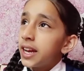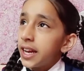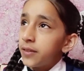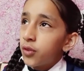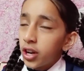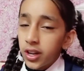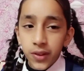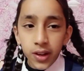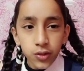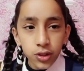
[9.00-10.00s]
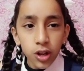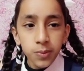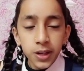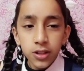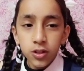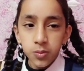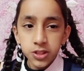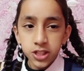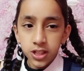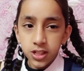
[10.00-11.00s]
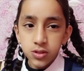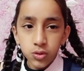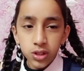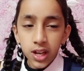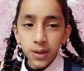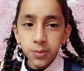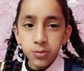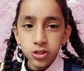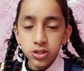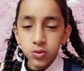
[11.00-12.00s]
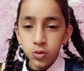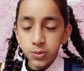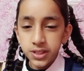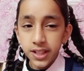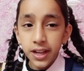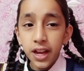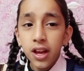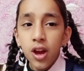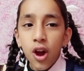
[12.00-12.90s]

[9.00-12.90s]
8:45 हो रहा है मेरा नौ बजे का स्कूल है अभी मुझे स्कूल भी जाना है